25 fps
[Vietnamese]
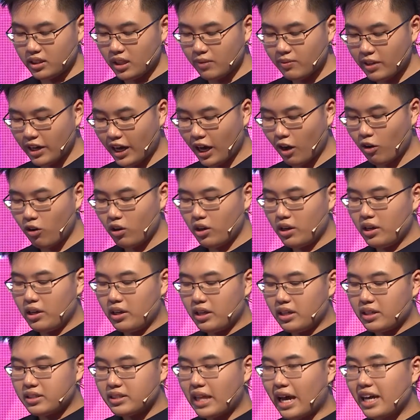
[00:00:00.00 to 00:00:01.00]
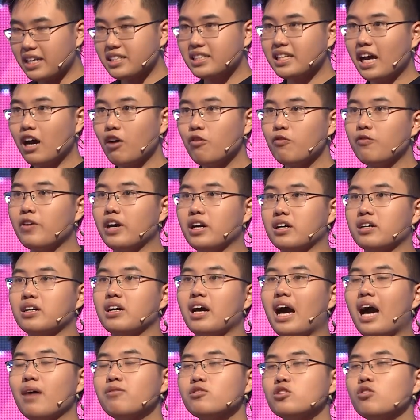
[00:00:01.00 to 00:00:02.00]
Tiếp theo, tại sao việc
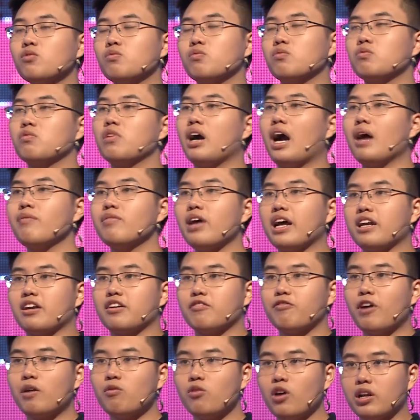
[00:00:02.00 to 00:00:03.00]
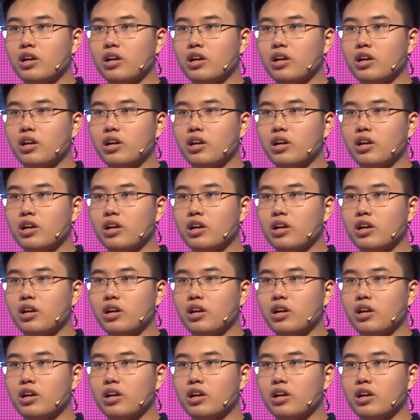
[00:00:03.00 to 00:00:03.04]
áp đặt pháp